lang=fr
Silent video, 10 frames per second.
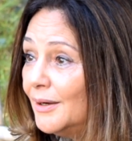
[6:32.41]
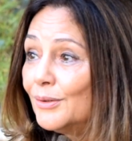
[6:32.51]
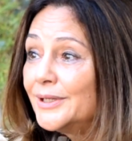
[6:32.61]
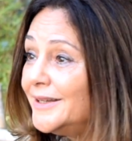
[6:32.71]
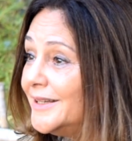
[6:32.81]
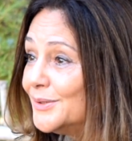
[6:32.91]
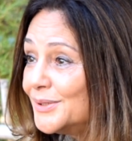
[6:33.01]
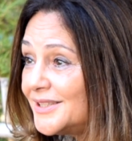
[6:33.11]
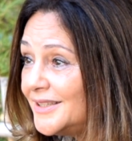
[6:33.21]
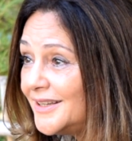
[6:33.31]
On a
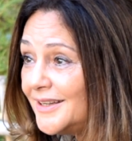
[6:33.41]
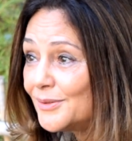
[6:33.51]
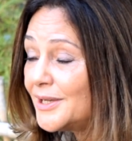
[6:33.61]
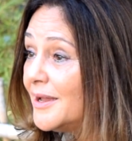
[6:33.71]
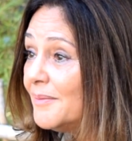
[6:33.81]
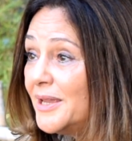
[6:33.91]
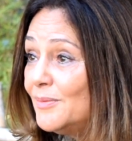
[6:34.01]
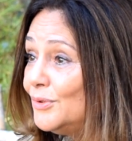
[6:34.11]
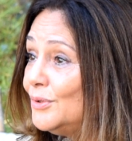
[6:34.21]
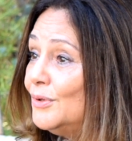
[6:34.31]
négocié, on a
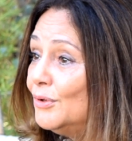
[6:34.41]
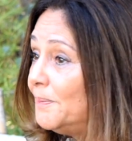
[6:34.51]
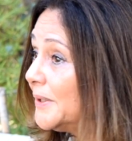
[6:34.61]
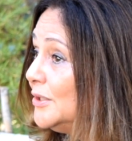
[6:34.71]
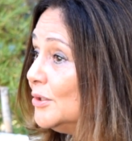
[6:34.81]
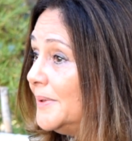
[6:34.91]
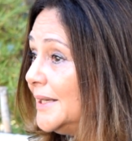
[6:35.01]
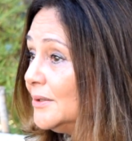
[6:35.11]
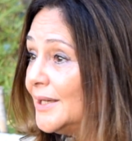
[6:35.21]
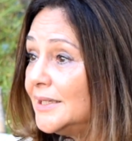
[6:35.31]
même eu le prix
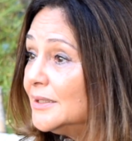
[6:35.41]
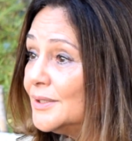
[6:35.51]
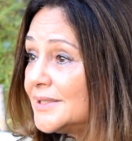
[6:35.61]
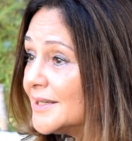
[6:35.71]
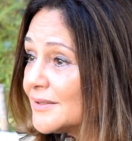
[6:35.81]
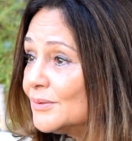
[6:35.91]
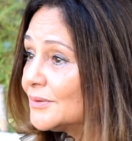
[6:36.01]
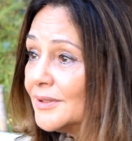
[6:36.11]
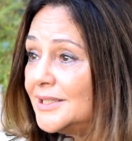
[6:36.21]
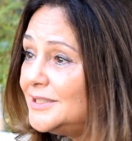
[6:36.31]
Nobel de la négociation
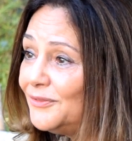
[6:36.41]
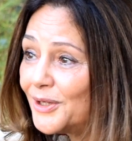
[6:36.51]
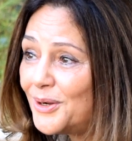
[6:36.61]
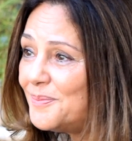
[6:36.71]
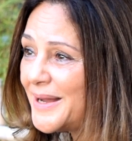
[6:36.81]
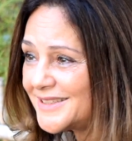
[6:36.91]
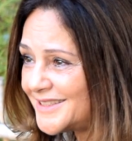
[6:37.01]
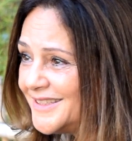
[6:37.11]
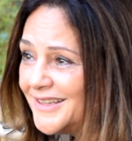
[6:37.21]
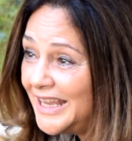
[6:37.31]
entre les différents
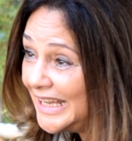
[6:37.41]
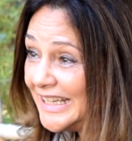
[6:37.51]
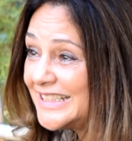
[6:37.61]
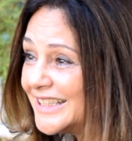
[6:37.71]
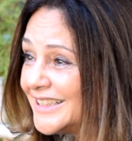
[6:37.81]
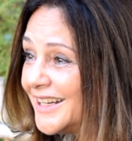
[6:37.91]
partis, etc.